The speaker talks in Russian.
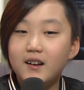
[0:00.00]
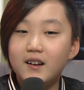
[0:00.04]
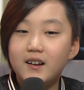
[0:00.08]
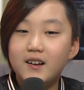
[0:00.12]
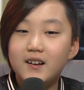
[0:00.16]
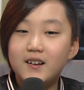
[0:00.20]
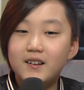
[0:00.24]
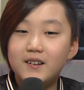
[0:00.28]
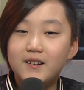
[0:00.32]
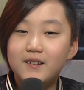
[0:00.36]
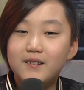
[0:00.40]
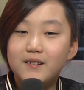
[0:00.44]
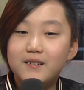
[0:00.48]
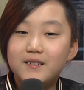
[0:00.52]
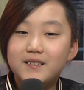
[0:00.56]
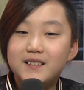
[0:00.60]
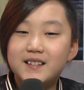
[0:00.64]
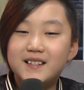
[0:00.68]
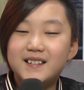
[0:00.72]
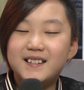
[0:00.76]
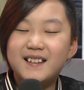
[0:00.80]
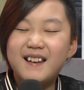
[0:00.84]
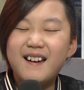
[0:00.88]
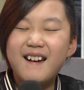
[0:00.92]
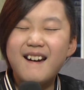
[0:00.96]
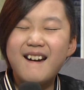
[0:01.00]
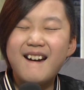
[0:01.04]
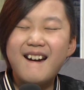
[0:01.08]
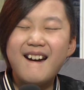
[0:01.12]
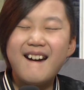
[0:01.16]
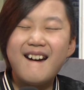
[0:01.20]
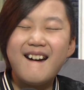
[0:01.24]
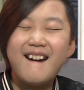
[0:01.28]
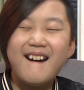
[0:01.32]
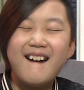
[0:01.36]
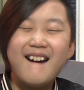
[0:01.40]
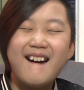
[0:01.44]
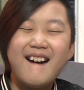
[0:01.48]
You
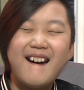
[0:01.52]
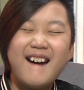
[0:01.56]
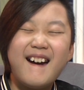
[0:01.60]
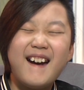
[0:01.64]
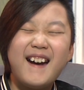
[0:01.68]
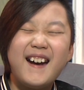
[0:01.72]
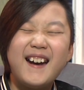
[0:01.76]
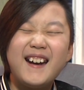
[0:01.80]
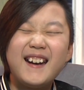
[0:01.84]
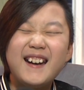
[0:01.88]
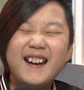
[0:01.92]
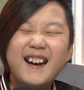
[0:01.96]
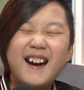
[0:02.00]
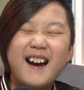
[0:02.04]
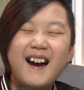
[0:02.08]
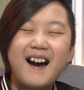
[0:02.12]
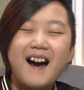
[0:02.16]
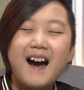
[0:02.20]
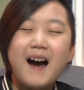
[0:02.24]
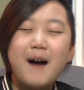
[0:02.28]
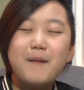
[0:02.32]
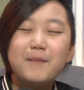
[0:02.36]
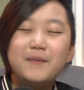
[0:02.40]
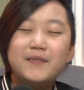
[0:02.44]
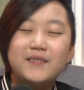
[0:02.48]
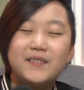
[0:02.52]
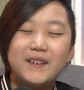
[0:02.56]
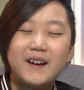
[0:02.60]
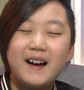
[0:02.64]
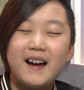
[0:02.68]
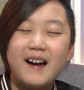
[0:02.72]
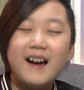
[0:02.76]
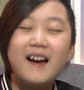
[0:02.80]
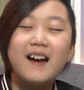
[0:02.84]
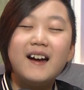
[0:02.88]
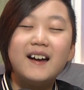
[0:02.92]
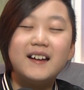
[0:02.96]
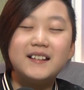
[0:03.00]
say I'm
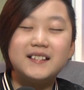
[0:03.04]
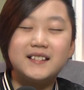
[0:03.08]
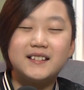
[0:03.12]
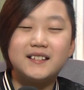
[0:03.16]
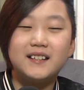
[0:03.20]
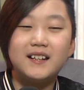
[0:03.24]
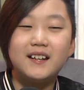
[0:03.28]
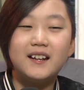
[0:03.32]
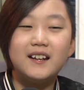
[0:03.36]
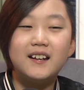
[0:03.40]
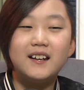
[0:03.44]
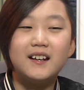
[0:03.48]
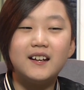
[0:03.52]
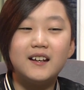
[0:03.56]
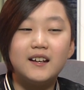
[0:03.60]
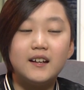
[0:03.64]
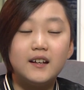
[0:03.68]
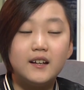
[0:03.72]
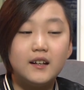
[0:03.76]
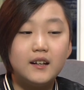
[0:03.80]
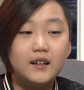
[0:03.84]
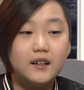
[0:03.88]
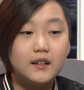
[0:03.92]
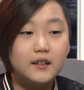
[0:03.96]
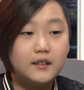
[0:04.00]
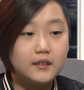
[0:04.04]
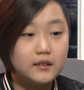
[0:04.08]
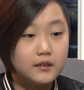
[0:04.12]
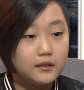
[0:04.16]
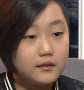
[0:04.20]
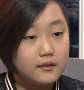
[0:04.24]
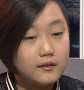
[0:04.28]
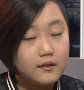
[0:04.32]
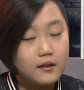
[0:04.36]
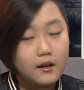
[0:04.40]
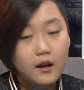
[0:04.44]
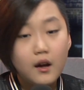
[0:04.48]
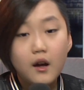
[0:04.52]
crazy
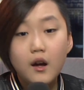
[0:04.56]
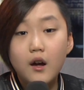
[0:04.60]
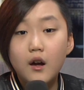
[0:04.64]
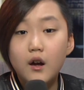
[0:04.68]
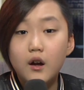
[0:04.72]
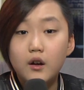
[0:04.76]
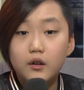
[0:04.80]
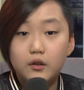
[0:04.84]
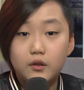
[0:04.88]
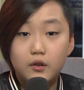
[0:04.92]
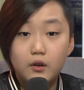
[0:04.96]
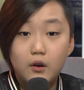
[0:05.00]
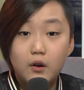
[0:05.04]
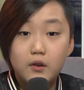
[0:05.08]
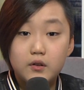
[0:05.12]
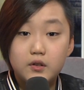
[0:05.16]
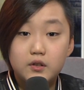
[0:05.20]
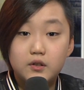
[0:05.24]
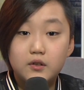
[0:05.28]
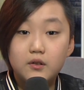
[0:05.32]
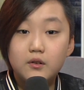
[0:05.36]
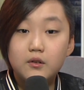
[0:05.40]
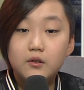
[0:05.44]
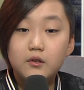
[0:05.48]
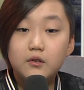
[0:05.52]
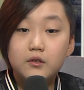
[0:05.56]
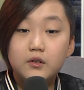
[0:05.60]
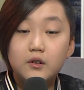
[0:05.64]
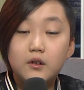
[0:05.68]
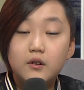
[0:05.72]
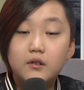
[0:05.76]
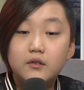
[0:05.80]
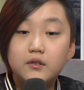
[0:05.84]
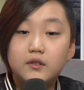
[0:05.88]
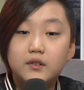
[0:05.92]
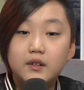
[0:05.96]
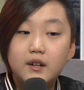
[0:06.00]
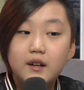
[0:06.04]
Cause you
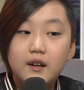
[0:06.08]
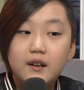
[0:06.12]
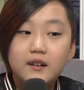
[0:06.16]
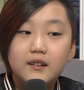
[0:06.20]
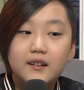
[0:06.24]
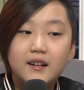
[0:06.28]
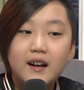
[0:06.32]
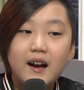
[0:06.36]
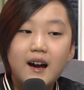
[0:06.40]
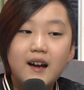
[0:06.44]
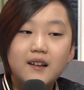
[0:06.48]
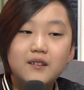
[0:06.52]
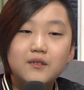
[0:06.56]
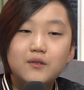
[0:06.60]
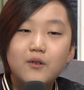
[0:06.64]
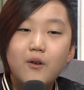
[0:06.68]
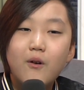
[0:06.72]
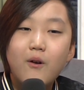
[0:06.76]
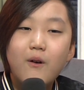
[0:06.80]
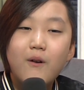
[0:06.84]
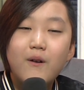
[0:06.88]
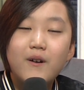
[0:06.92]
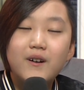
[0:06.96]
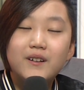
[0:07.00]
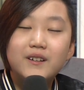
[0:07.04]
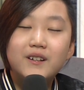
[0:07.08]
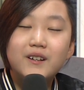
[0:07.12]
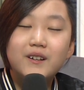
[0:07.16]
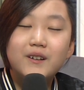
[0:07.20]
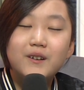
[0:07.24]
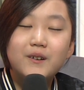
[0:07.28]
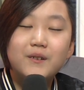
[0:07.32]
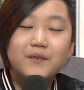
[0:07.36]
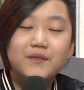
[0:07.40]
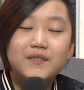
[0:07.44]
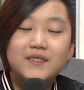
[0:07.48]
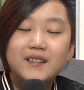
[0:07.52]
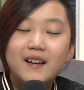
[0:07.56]
don't think I know
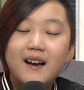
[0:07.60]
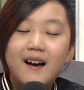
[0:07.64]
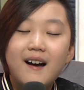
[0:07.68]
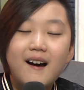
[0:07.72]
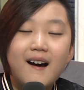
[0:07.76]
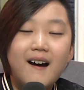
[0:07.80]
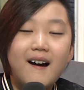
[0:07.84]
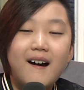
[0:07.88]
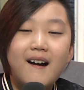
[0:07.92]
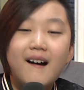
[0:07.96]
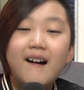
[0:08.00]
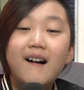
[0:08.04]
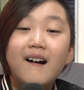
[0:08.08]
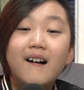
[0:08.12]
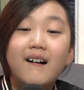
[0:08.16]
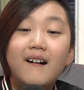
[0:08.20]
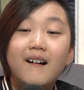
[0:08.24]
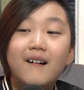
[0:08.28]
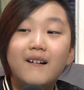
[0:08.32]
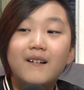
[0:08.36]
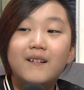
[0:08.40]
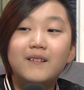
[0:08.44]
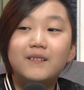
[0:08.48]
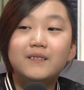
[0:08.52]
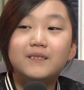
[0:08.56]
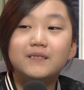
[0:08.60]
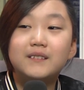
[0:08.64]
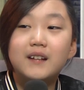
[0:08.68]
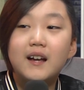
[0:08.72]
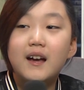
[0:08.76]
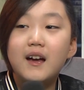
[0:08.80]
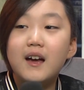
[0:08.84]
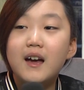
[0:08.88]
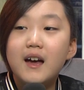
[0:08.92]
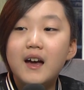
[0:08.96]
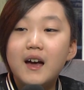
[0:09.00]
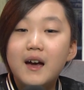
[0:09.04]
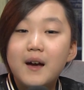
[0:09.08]
you down
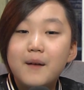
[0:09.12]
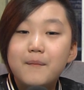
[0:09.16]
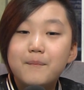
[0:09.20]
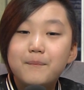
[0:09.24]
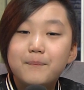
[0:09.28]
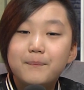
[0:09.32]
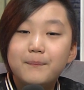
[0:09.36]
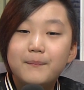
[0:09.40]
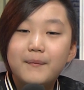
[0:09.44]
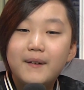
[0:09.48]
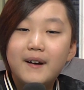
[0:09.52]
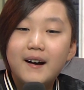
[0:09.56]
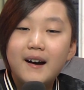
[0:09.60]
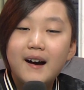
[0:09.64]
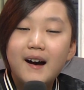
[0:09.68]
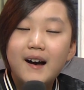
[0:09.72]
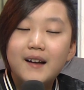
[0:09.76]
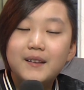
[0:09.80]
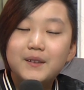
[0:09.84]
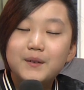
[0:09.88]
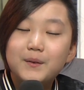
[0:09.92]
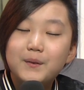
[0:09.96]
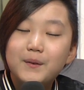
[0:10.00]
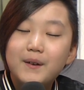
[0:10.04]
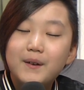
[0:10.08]
But